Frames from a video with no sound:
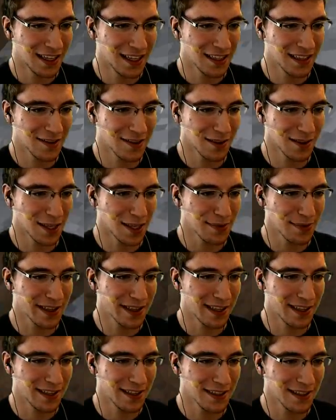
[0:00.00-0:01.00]
So, ich hab's
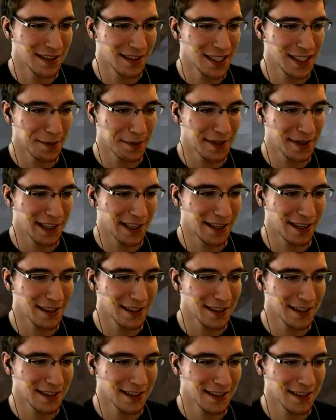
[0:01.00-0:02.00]
gleich. Ich hab's gleich.